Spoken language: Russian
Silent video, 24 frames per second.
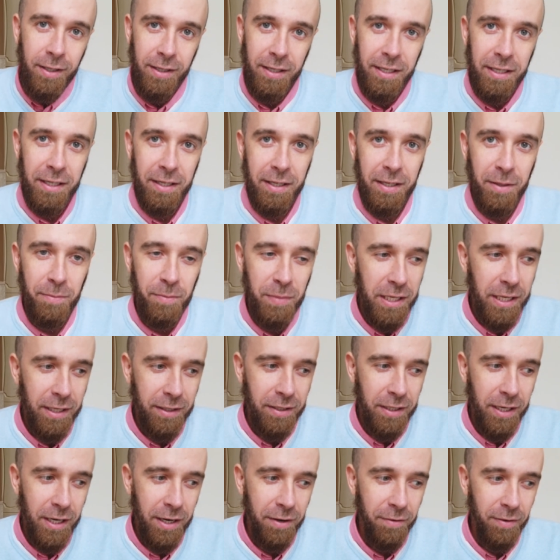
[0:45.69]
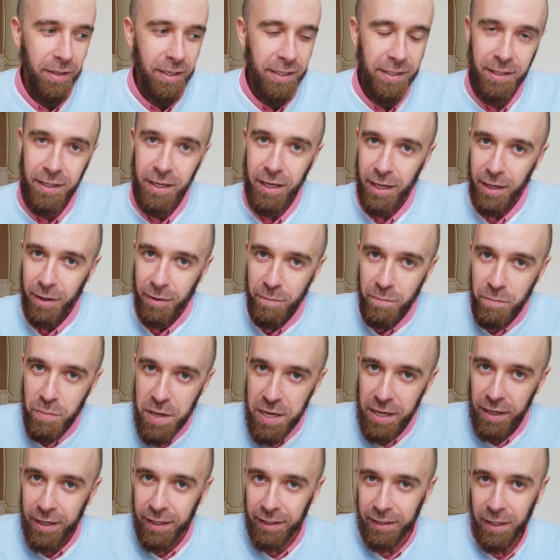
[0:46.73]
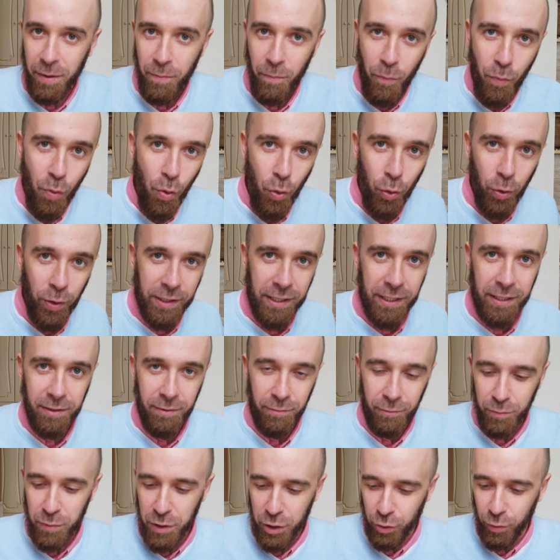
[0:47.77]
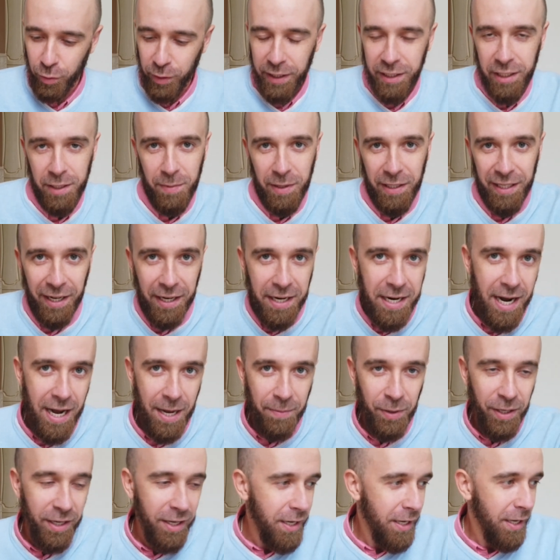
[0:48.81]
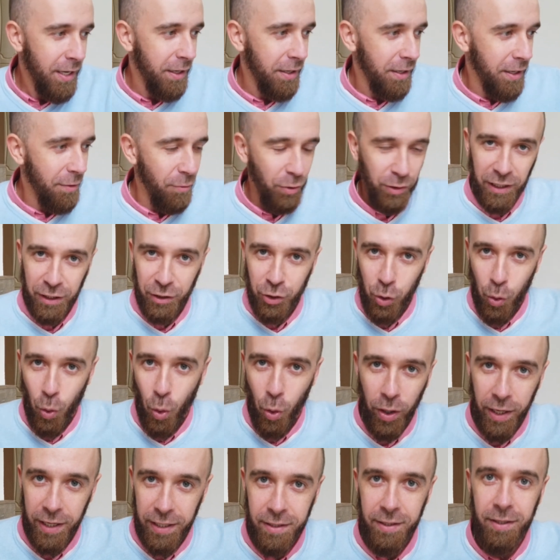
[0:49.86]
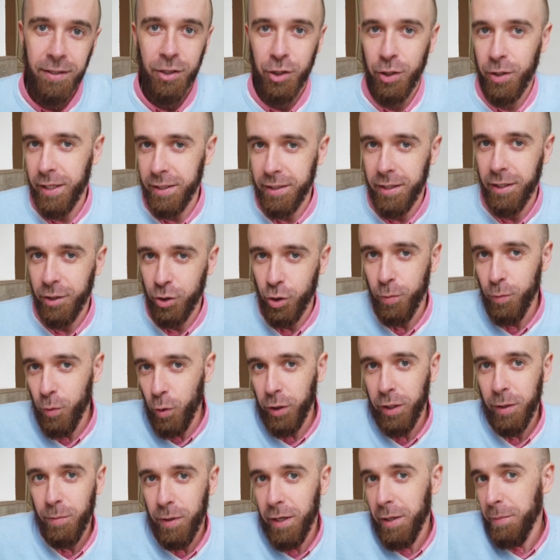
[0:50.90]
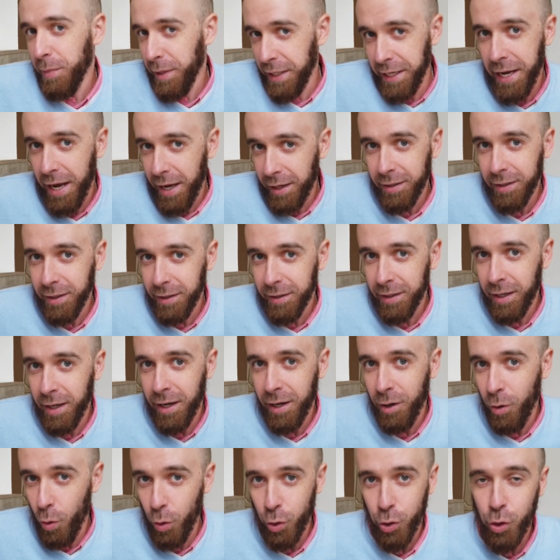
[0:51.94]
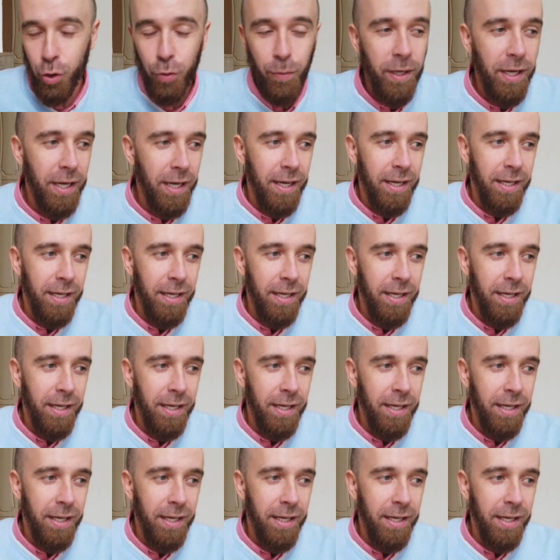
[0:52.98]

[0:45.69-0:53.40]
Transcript: и мне нравилось бегать, там ползать между вот этими ногами, кого-то трогать, желательно, чтобы ноги были приятные на ощупь.